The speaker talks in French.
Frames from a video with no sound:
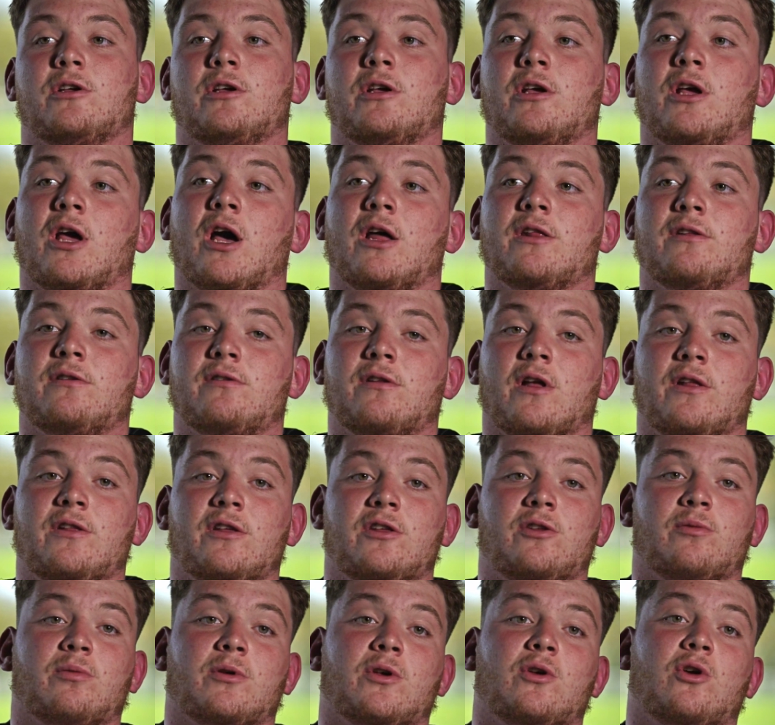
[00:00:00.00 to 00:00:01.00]
Et un état
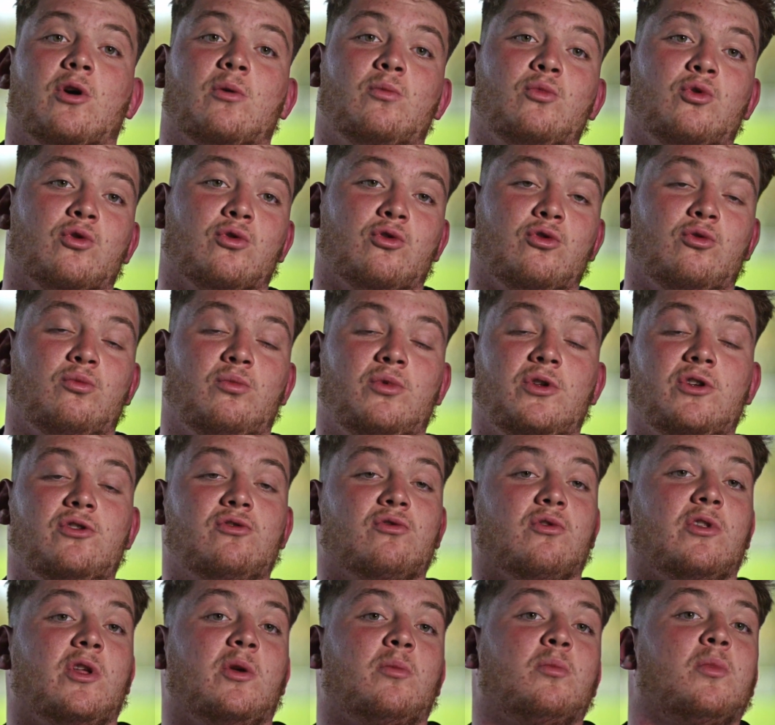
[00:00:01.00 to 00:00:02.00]
d'esprit comme le rugby,
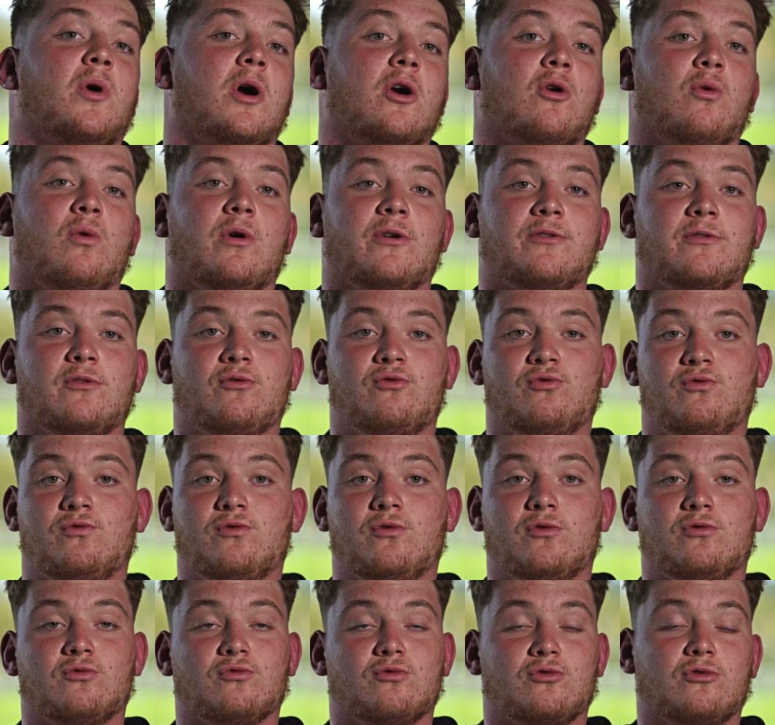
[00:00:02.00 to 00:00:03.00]
j'en ai pas croisé
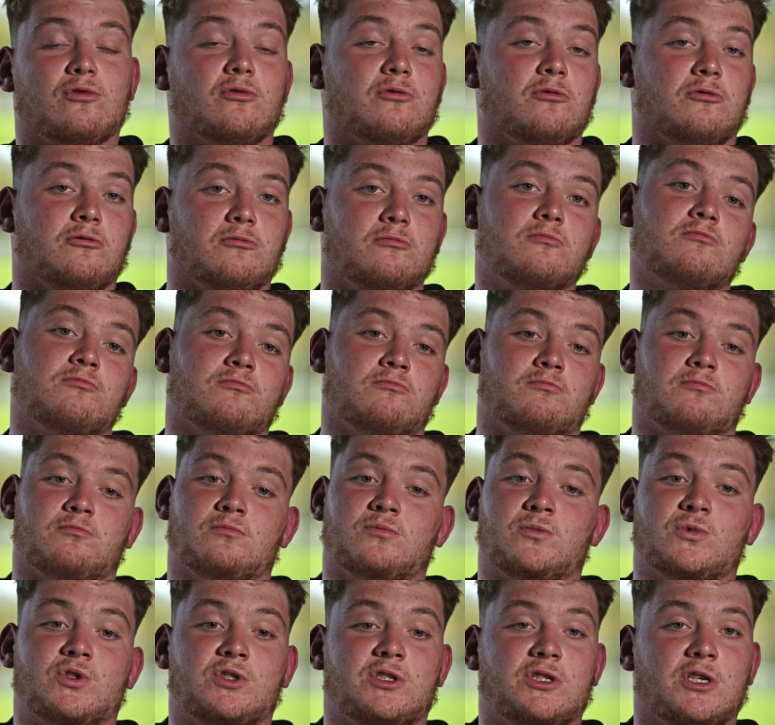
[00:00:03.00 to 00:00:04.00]
souvent. Donc, euh,
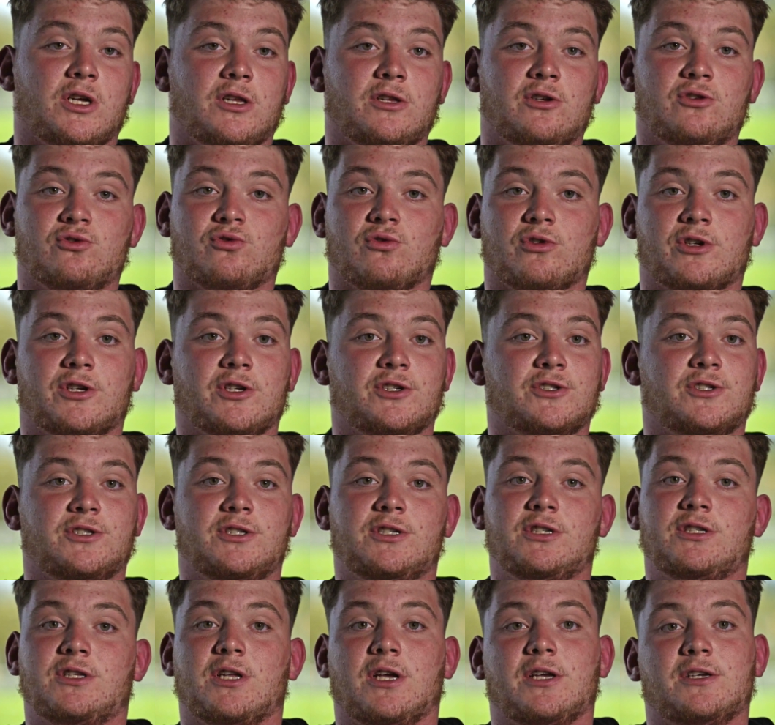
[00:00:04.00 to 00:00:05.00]
s'il y a des gens qui
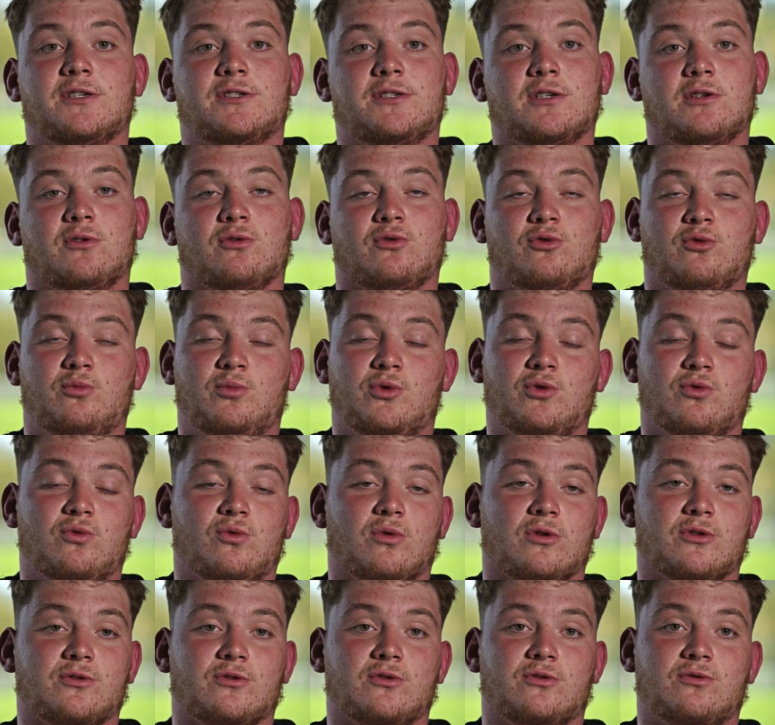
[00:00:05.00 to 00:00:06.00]
hésitent à essayer le rugby ou
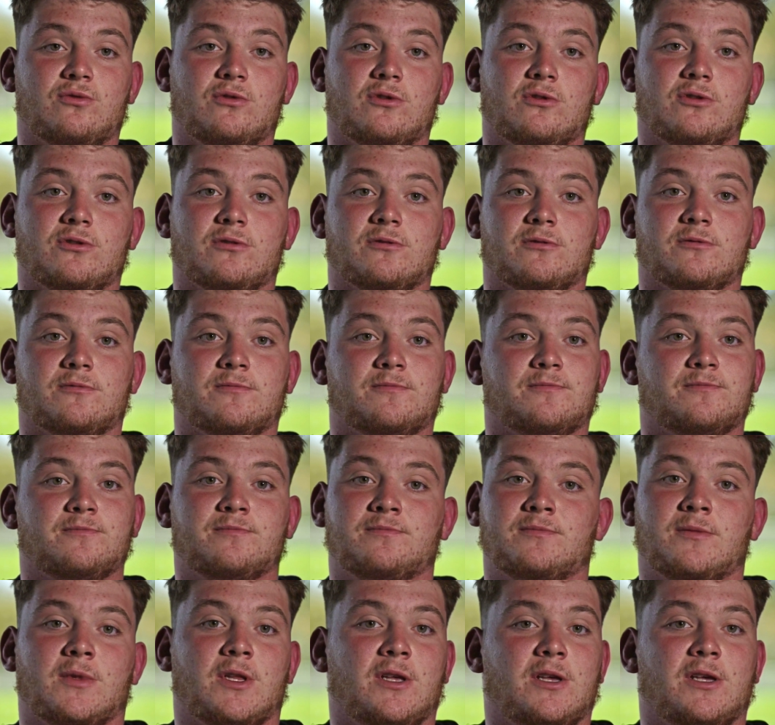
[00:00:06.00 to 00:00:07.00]
quoi que ce soit, euh,
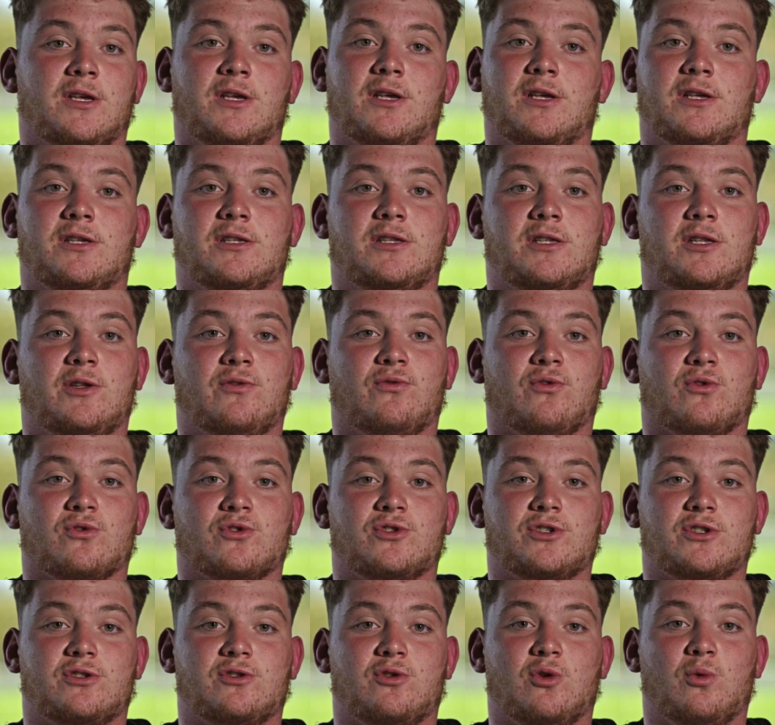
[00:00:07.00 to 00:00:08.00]
qui
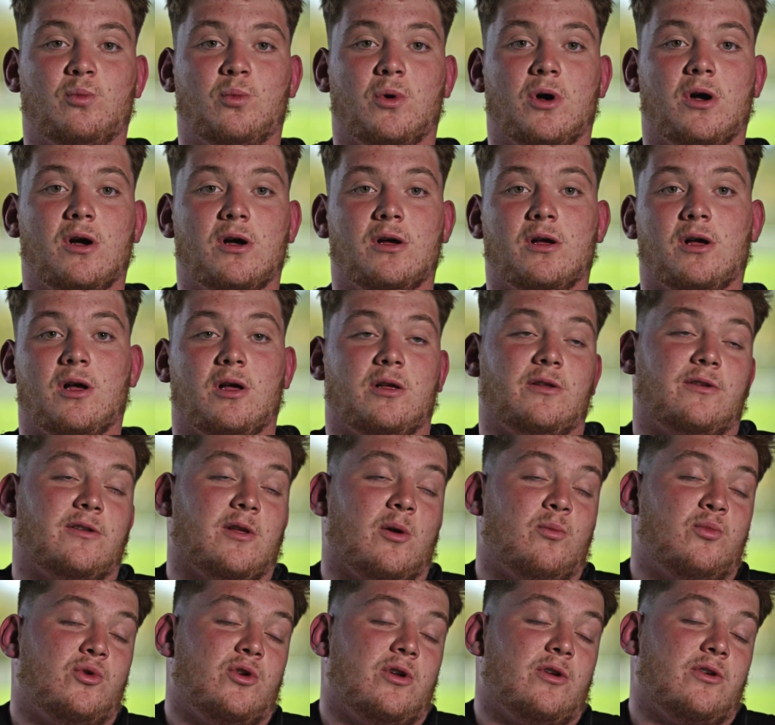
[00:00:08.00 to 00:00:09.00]
franchissent le pas,
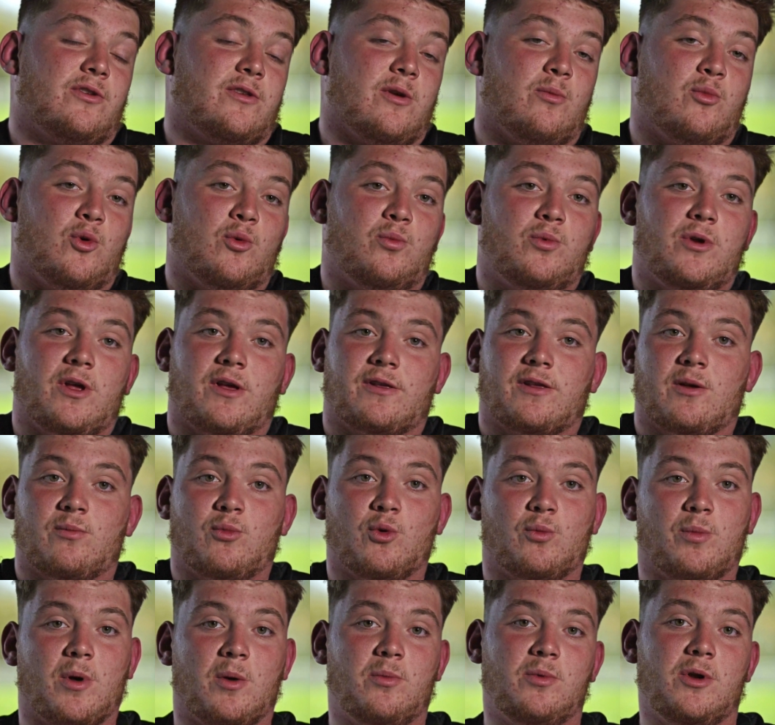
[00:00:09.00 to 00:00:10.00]
ça, ça peut plaire, ça
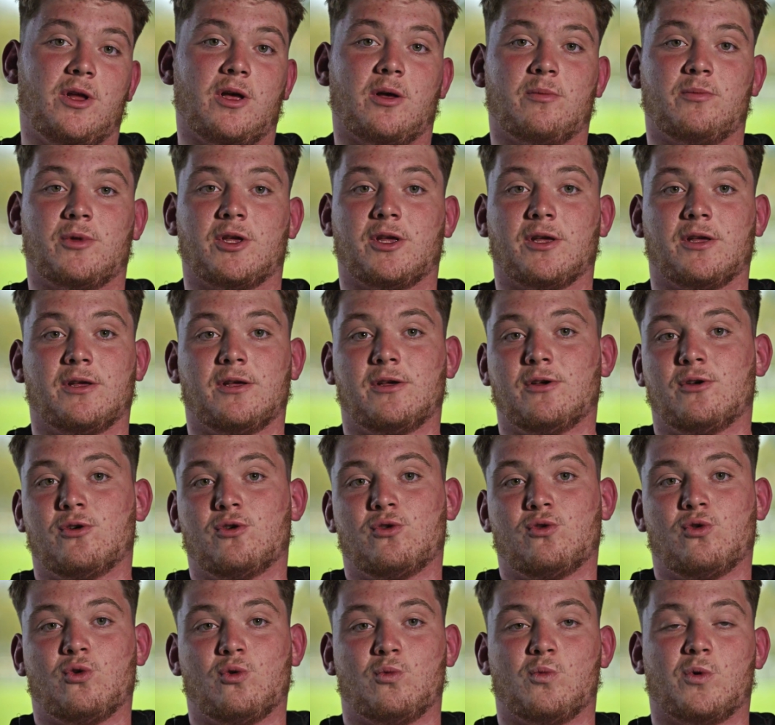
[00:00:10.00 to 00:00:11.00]
peut pas plaire, mais
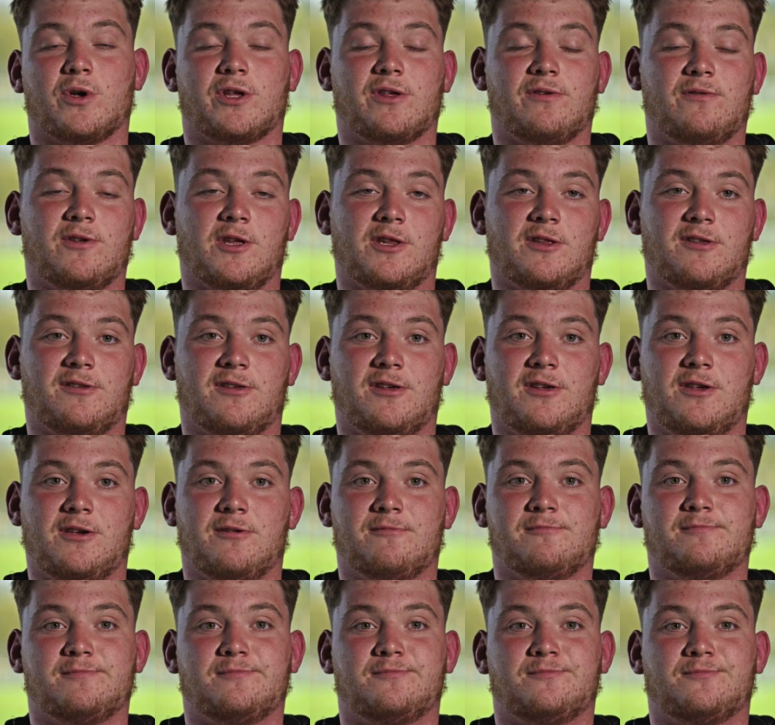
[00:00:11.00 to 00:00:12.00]
au moins qu'ils viennent essayer.